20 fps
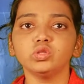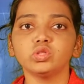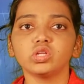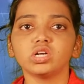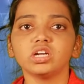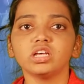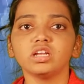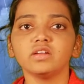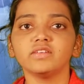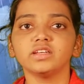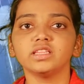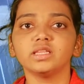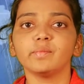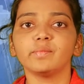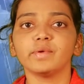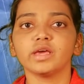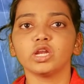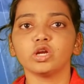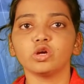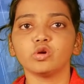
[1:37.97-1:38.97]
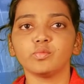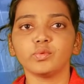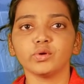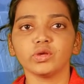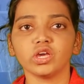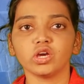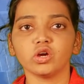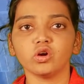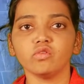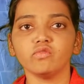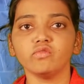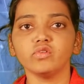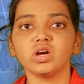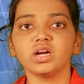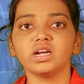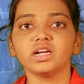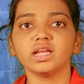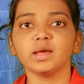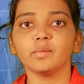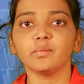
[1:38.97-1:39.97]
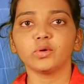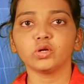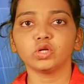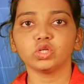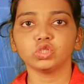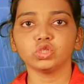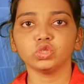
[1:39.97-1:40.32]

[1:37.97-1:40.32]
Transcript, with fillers: తొడల వద్ద పేరుకుపోయే కొవ్వు కంటే పొట్ట